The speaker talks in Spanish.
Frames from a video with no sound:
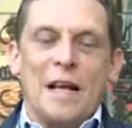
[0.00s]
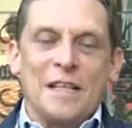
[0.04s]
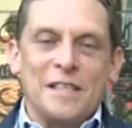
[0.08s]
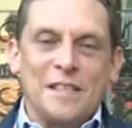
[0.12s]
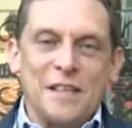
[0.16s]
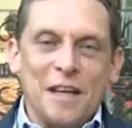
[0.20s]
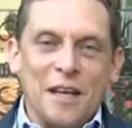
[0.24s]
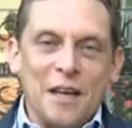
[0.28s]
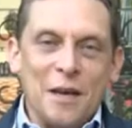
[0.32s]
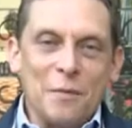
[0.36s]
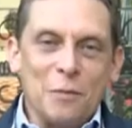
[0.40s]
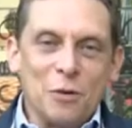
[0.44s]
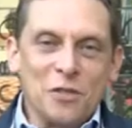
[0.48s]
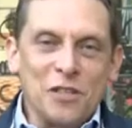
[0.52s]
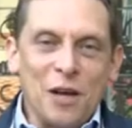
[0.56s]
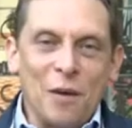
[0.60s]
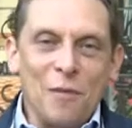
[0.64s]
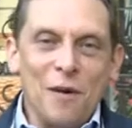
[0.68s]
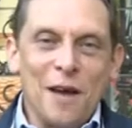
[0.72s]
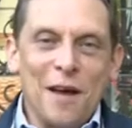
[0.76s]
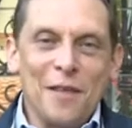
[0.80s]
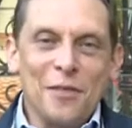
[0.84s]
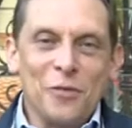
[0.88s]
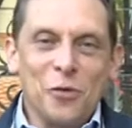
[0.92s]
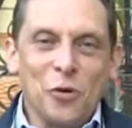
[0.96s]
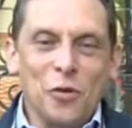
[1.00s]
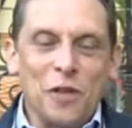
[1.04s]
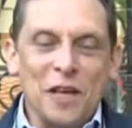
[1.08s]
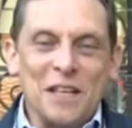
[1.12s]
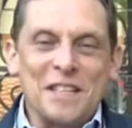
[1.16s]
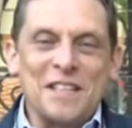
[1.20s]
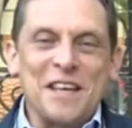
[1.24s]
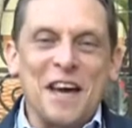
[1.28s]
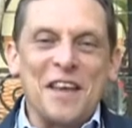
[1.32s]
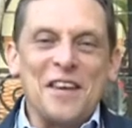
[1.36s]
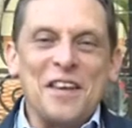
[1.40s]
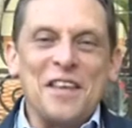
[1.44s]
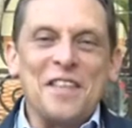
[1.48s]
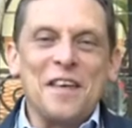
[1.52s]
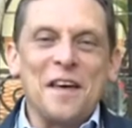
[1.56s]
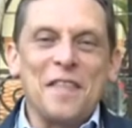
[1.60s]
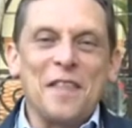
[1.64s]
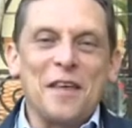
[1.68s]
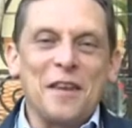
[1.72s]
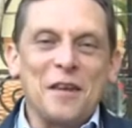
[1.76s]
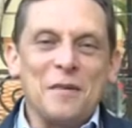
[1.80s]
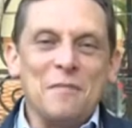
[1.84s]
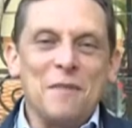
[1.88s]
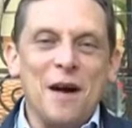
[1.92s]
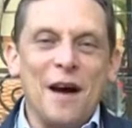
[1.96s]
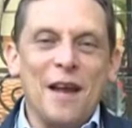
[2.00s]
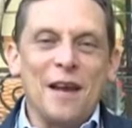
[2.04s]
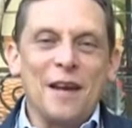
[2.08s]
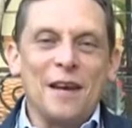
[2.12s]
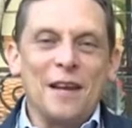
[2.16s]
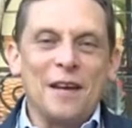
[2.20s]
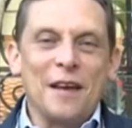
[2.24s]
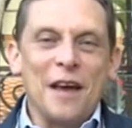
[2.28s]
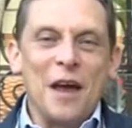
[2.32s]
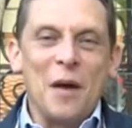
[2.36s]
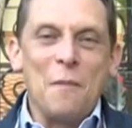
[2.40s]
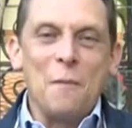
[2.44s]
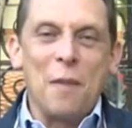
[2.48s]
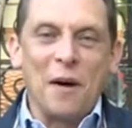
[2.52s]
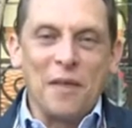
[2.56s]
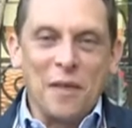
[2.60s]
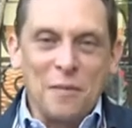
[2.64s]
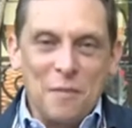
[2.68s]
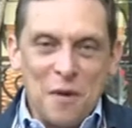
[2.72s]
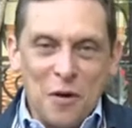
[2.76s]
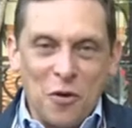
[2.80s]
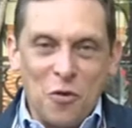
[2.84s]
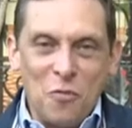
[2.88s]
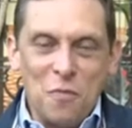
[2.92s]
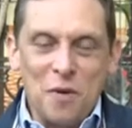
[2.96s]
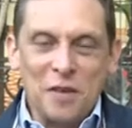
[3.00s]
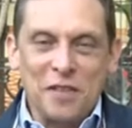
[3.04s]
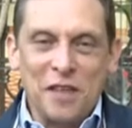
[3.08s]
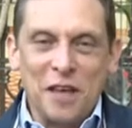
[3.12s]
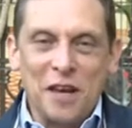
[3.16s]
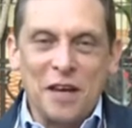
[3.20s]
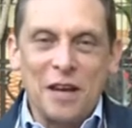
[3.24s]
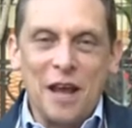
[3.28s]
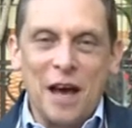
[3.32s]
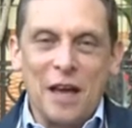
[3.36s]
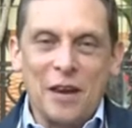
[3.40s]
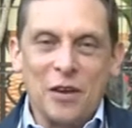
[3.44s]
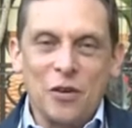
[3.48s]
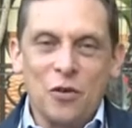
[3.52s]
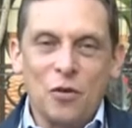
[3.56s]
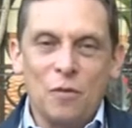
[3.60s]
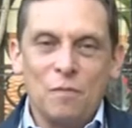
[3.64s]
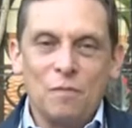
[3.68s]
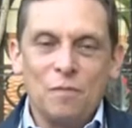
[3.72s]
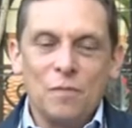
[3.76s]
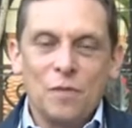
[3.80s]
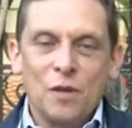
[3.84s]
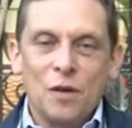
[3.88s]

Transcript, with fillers: Seguimos hablando de sanidad animal en Bademecum Veterinario.